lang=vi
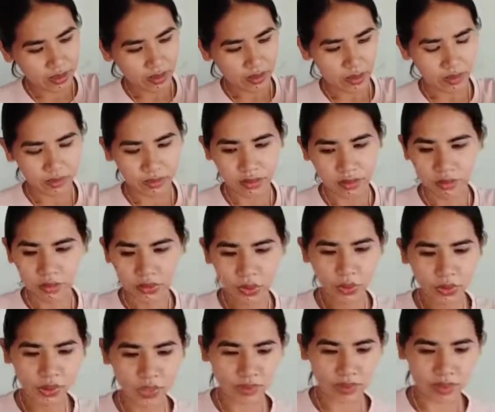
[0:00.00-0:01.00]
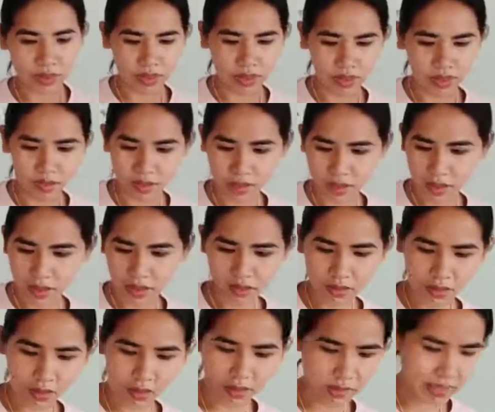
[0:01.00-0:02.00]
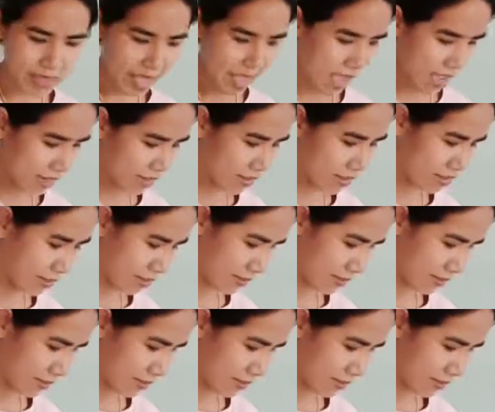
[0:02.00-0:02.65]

còn nước sôi thì mình sợ nó nó nứt chai đó